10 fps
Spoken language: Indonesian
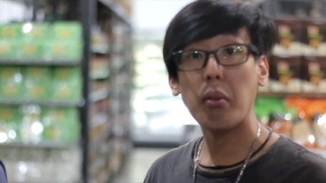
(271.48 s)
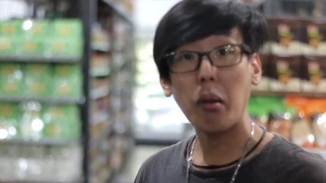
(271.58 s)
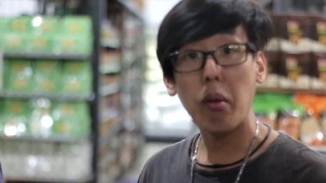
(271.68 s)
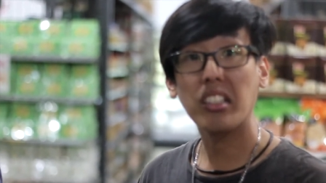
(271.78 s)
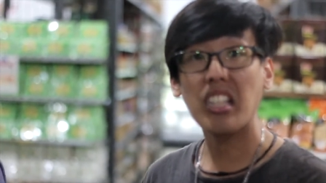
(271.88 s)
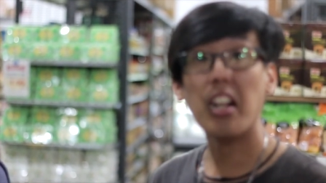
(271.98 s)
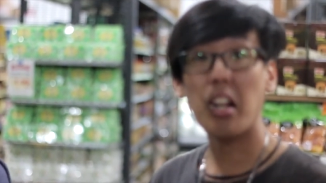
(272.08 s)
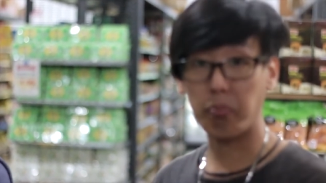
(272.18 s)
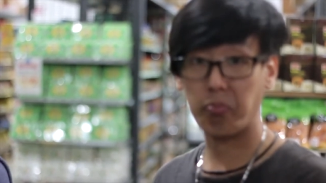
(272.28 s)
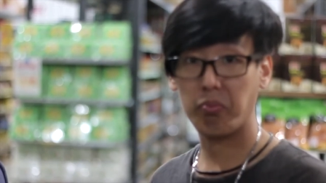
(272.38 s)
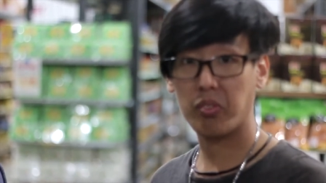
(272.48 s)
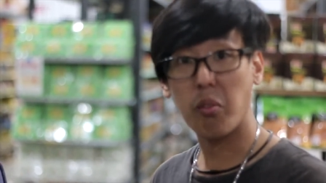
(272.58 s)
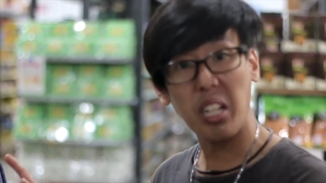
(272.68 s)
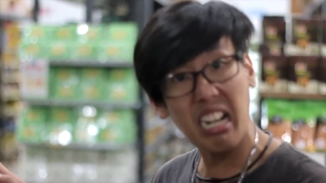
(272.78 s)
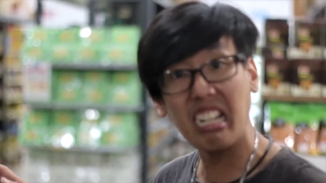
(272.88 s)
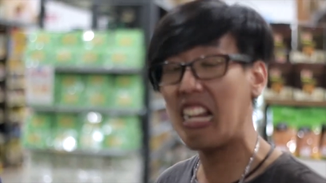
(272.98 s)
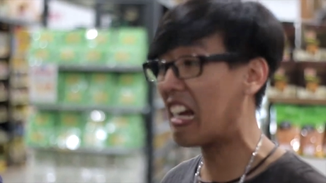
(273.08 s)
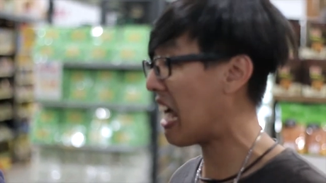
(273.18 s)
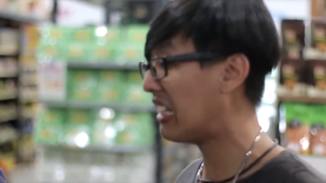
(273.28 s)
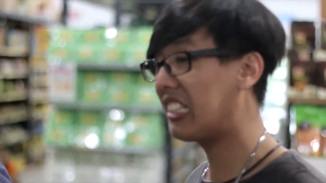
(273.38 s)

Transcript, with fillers: pakai bahasa Arab. Dengerin ya guys.